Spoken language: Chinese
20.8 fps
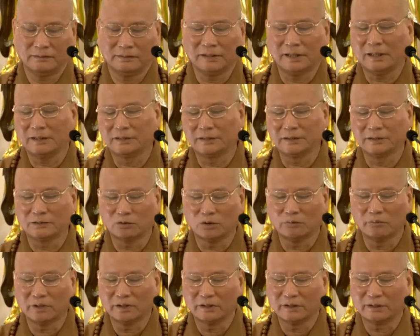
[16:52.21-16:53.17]
下一次
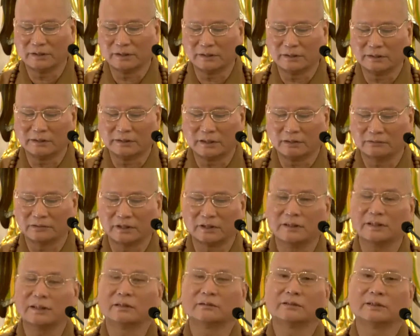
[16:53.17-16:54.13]
我们也可以调
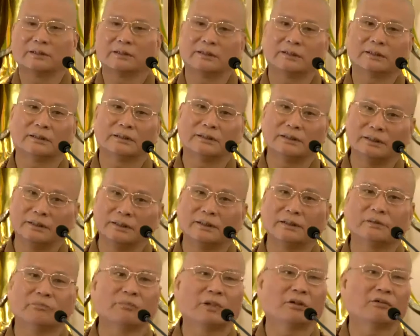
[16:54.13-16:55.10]
整调整这个心
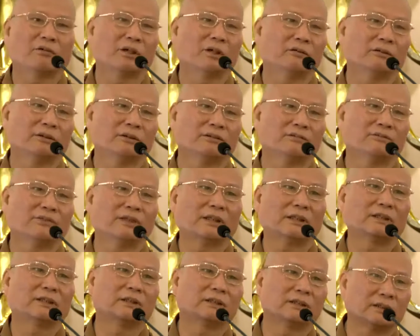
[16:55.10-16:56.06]
得报告的
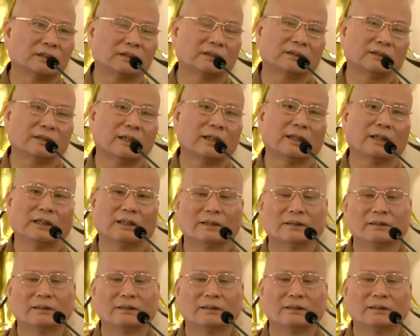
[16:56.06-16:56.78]
方式啊，